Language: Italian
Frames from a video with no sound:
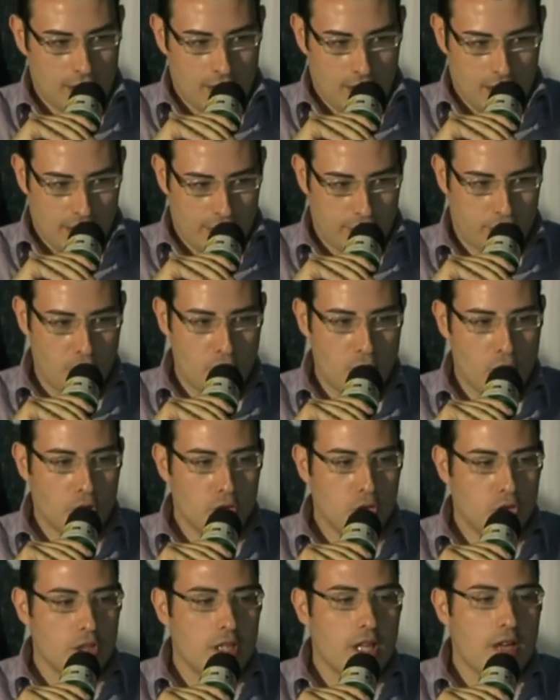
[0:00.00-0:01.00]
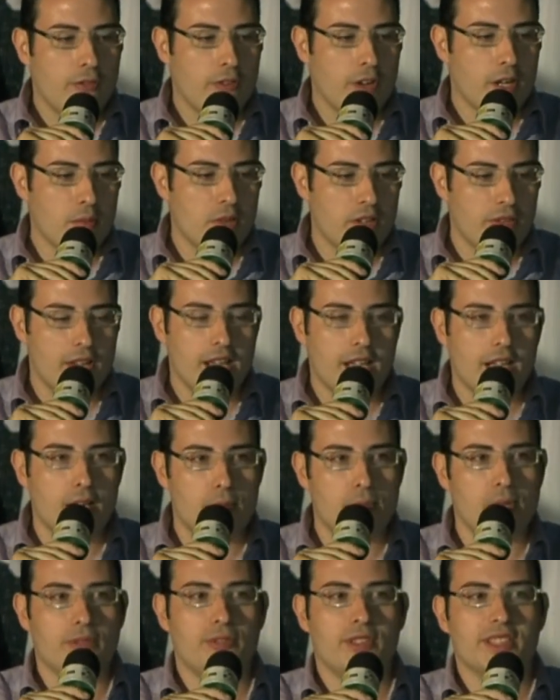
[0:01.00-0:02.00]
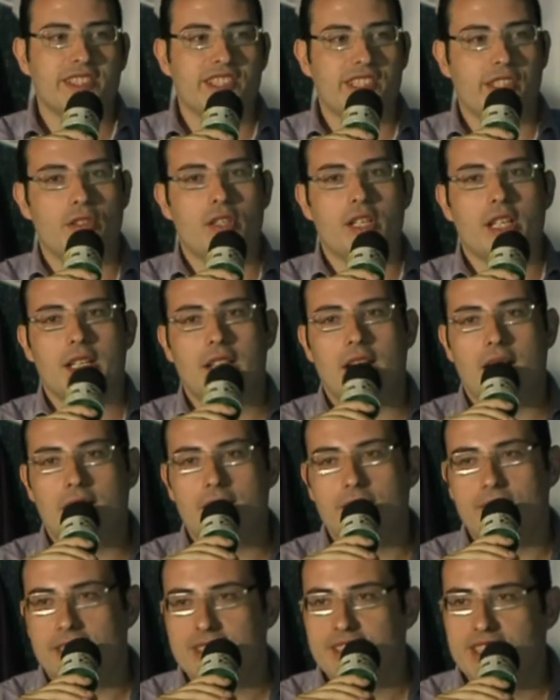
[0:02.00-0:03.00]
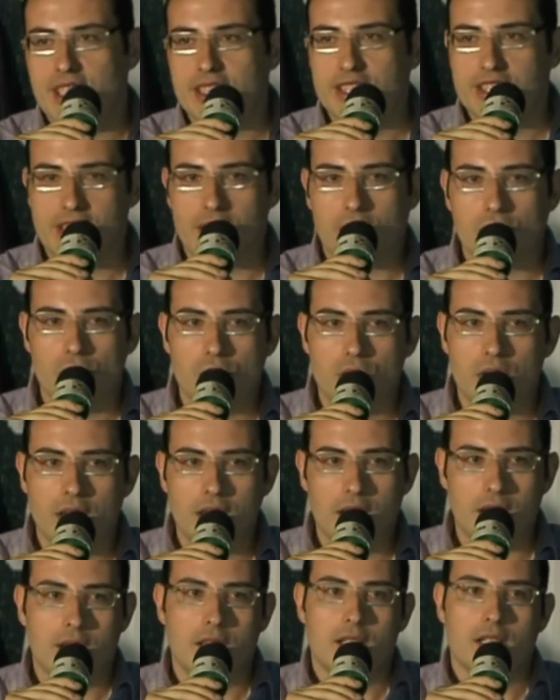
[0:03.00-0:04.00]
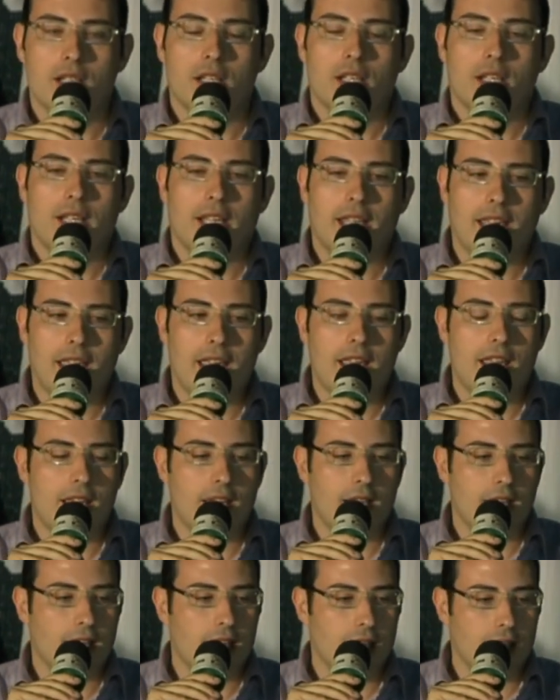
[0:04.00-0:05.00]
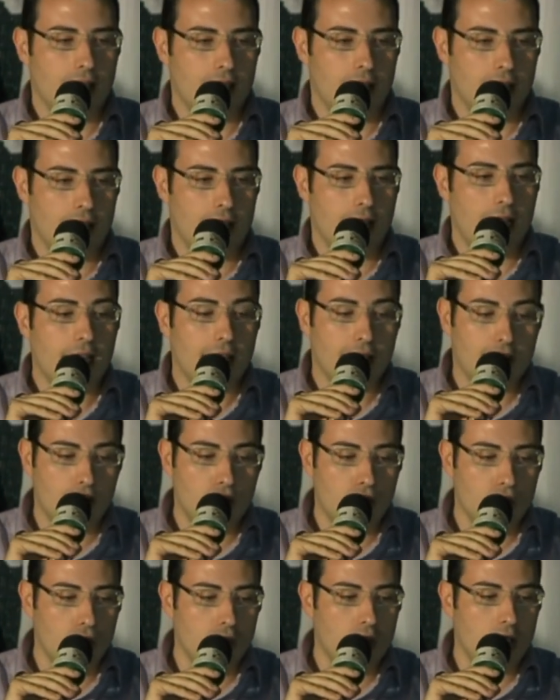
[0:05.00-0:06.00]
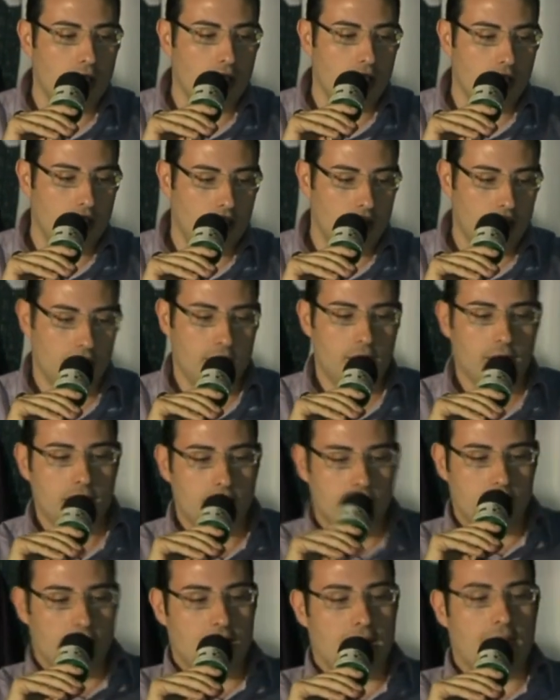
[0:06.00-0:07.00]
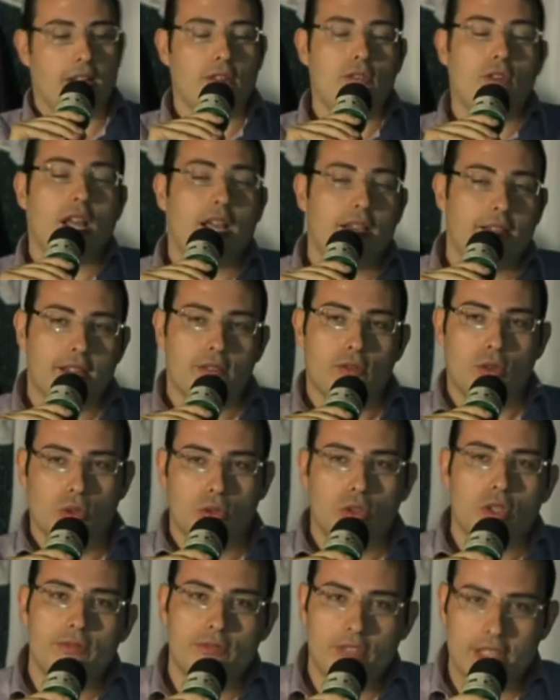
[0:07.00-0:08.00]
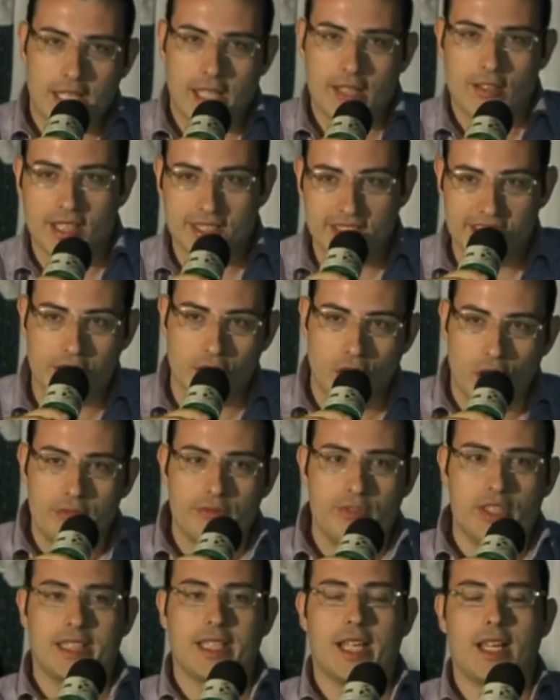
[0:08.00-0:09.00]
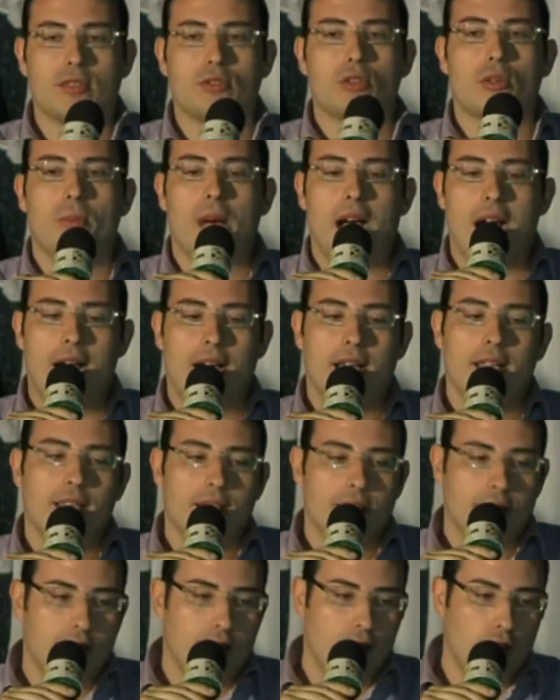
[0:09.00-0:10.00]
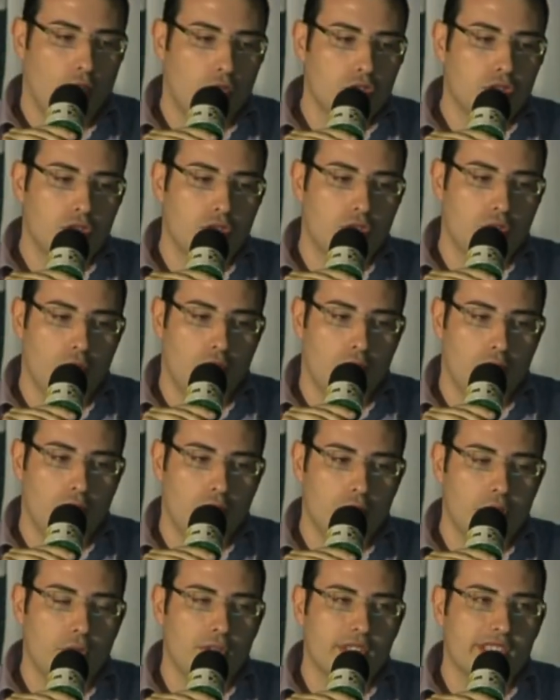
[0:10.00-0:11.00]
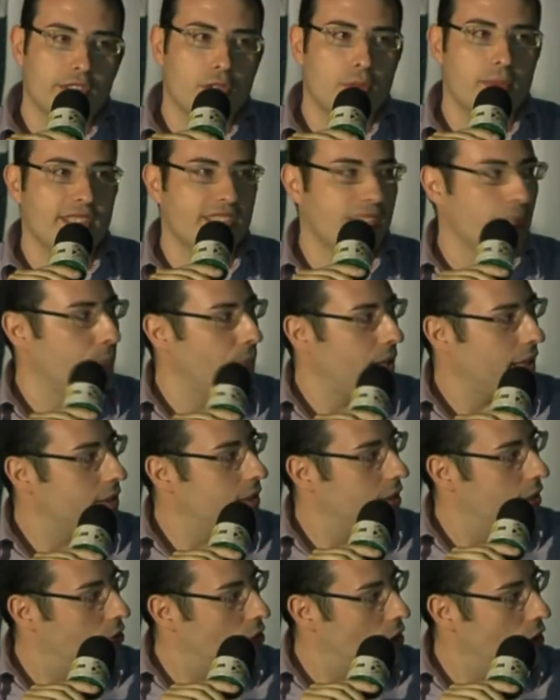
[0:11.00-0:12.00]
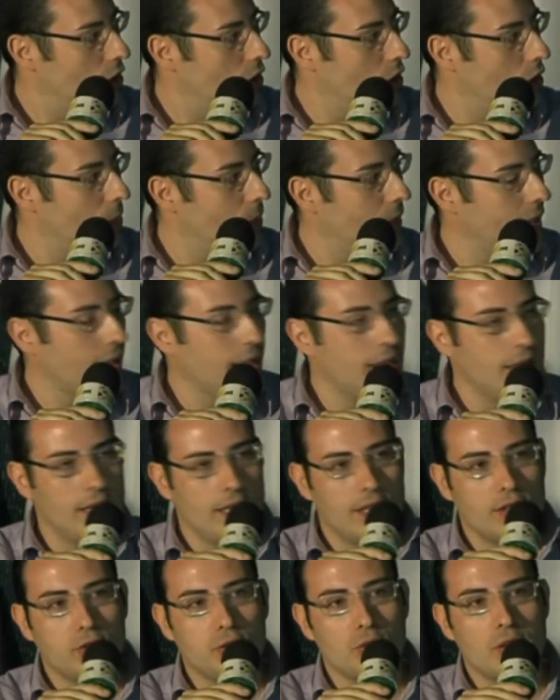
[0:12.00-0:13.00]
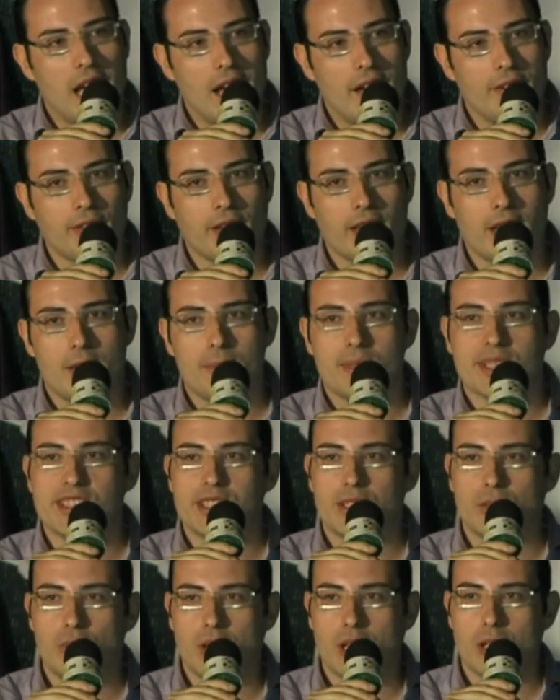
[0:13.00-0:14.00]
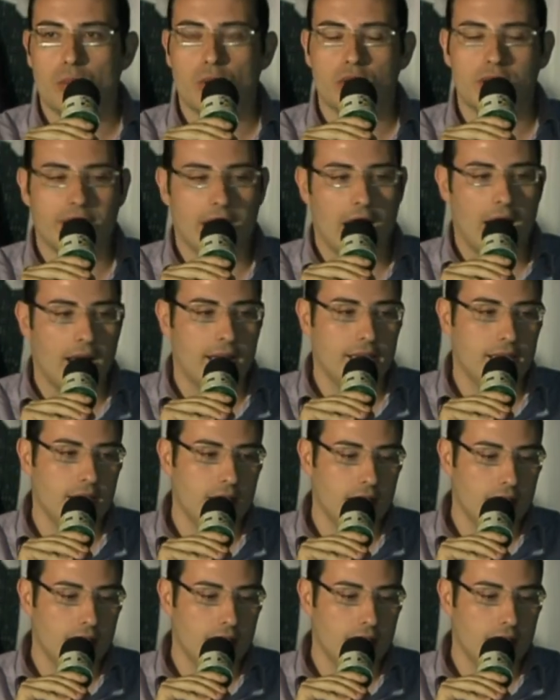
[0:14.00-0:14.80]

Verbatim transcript: Sono riuscito a farmi fare la prefazione da Ivan Zazzaroni che eh, anche a lui avrei voluto invitarlo, anzi l'ho invitato, ma l'8 di questo mese è partito per il Sudafrica per seguire i mondiali